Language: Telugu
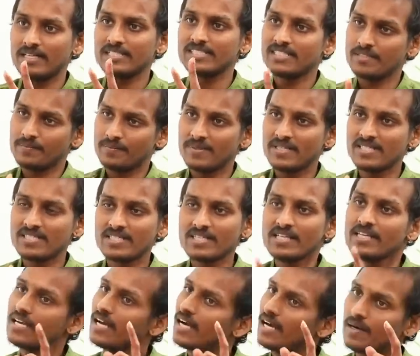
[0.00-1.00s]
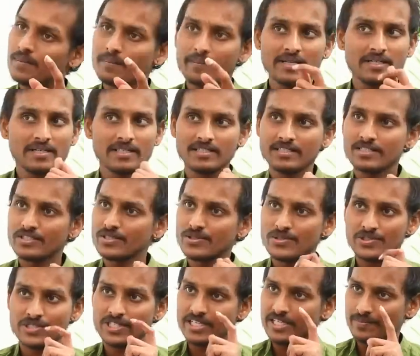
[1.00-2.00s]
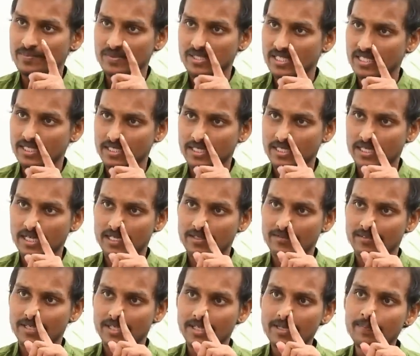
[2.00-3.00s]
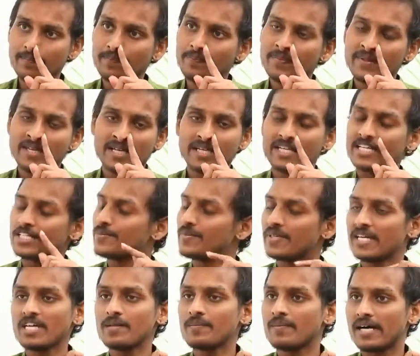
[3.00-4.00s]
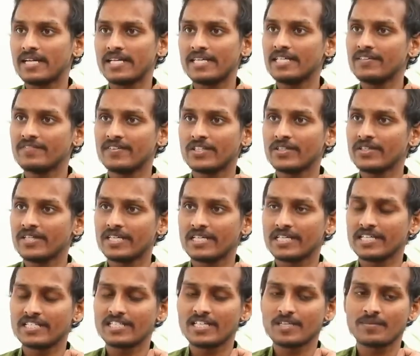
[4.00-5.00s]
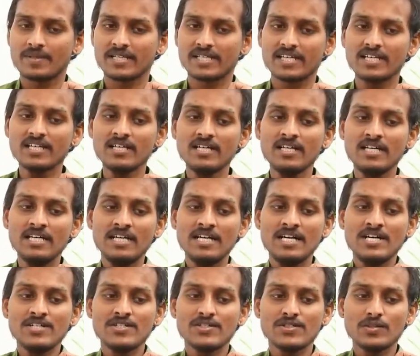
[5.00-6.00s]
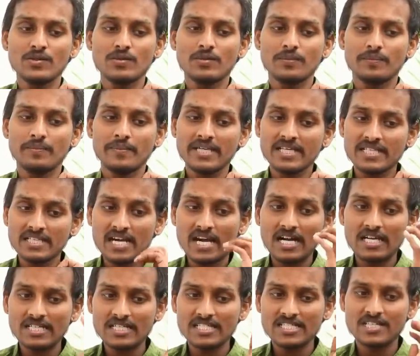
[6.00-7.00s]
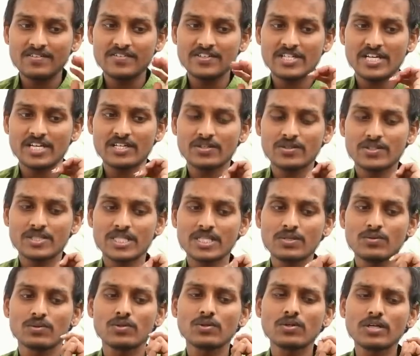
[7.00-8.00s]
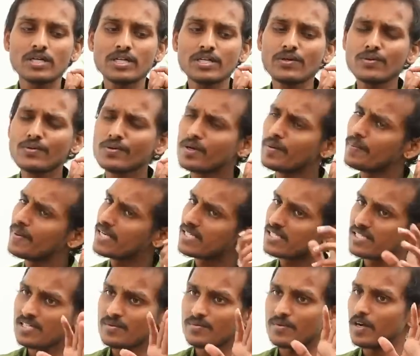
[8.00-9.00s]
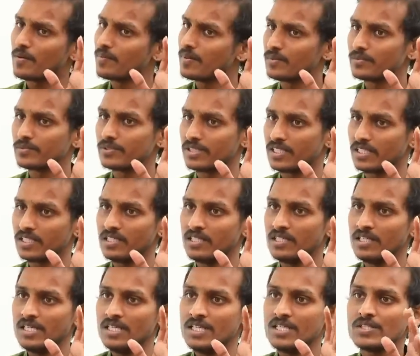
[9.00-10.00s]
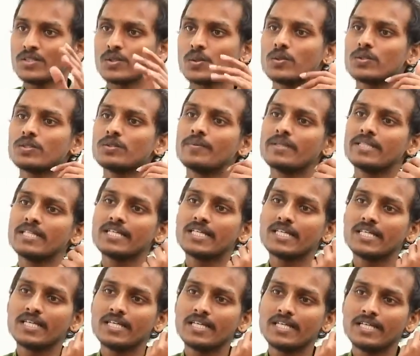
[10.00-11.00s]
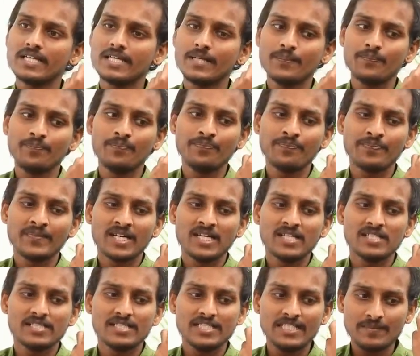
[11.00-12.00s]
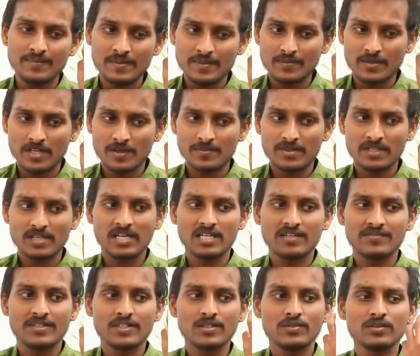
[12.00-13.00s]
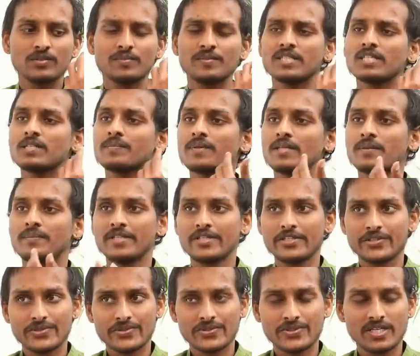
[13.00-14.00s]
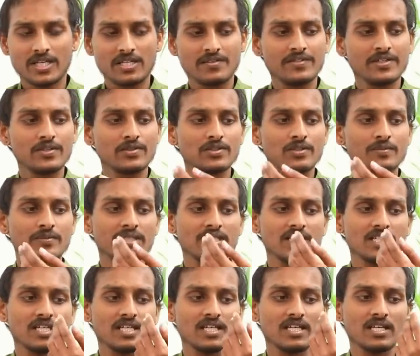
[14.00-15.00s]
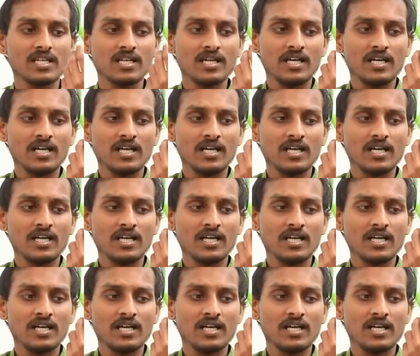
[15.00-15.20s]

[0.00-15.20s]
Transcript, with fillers: అని చెప్పేసి ఆ అమ్మాయిని ఇంట్రడ్యూస్ చేయడం జరిగింది కానివ్వండి రష్మి గారు మానేయడం అంటే ఏం లేదనమాట సో మిగతా ఆర్టిస్టుల విషయానికి వస్తే ఒక్కొక్కరికి ఒక పర్సనల్ ప్రాబ్లం ఉంది సో కొద్దిమందికి ట్రీట్మెంట్ ప్రాబ్లం కానివ్వండి కొద్దిమందికి పేమెంట్ ఇష్యూస్ కానివ్వండి కొద్దిమందికి